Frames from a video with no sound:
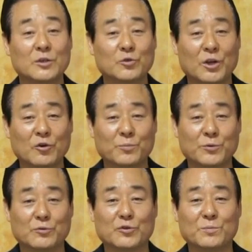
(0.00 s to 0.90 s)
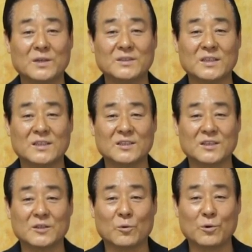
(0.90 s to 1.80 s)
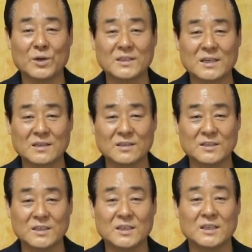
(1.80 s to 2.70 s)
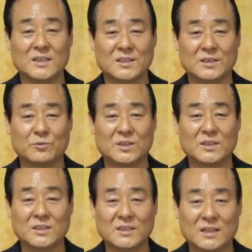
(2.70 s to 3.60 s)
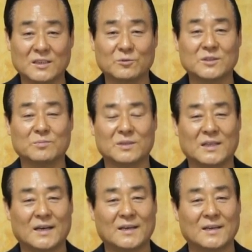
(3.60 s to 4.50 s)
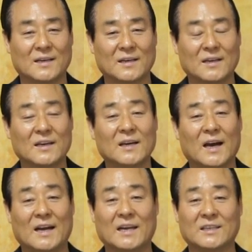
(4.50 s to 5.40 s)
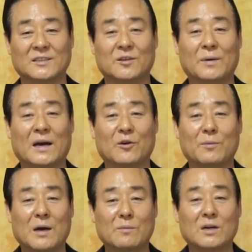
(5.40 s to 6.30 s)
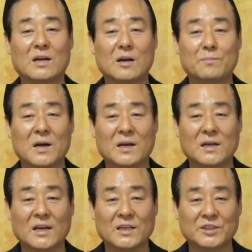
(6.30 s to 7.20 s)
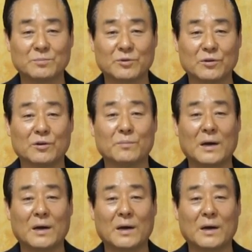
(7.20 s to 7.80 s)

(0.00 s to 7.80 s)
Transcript: 출애굽 후 두 번째 기적인 홍해 사건이 이제 우리를 기다리고 있습니다. 하나님께서 바로의 마음을 강팍하게 하심으로